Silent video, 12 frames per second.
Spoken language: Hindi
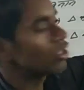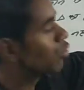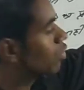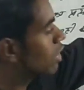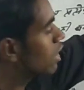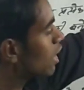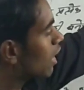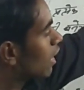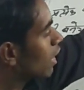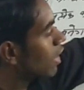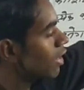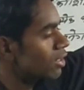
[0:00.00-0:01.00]
क्योंकि ये
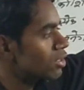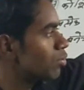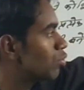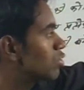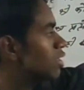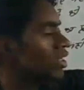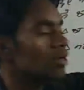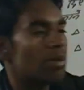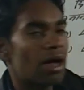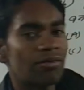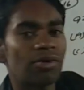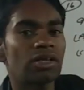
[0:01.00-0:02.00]
अलग अलग जब भुजे की
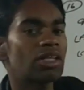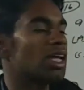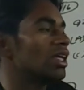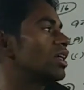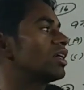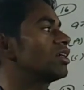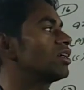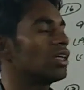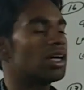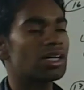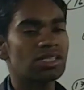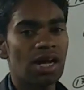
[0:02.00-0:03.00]
माफ है तो यानी कि डिग्री
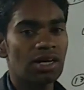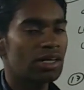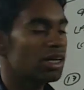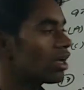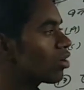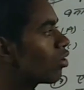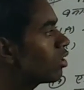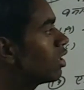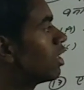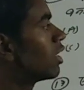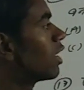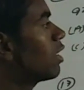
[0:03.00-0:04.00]
का साठ डिग्री का
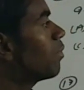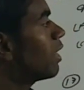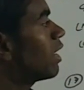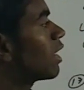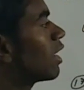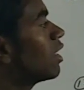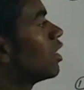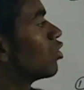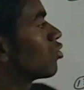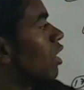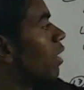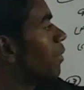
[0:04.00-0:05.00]
नहीं बनेगा
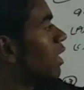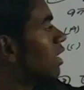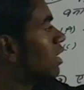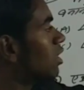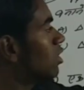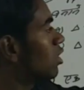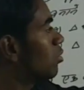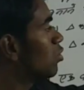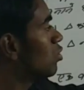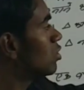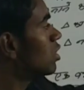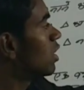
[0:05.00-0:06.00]
तो यहाँ पे कहता है
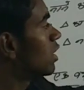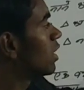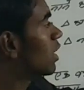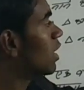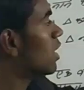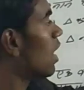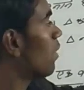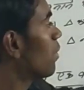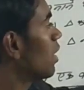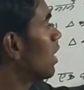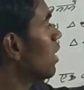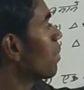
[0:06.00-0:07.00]
त्रिभुज देखिये यहाँ
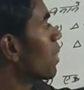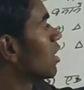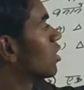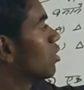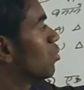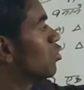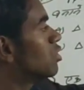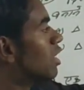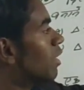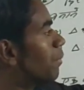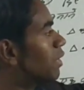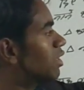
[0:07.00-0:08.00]
पे है त्रिभुज
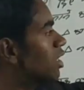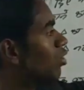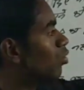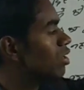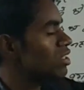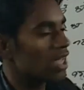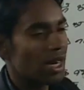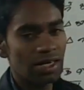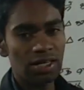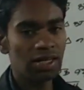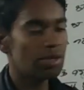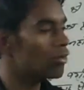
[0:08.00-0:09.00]
का प्रत्येक कौन साठ
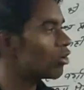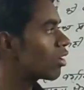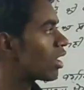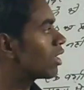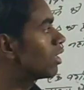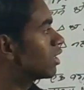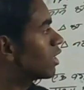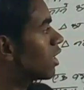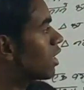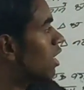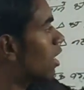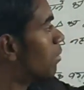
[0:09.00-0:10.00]
डिग्री होगा होगा
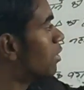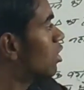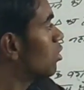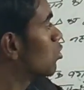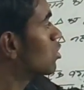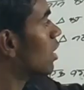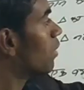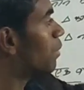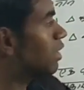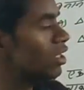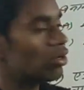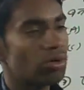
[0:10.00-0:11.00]
देखिए यहाँ पे त्रिभुज का
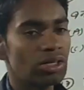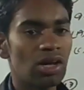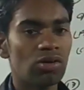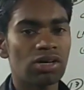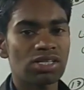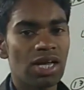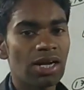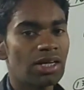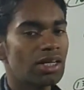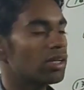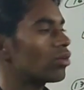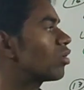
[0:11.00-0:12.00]
प्रत्येक कौन क्या होगा साठ
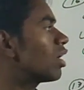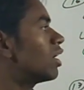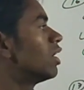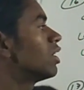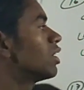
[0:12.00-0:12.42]
डिग्री होगा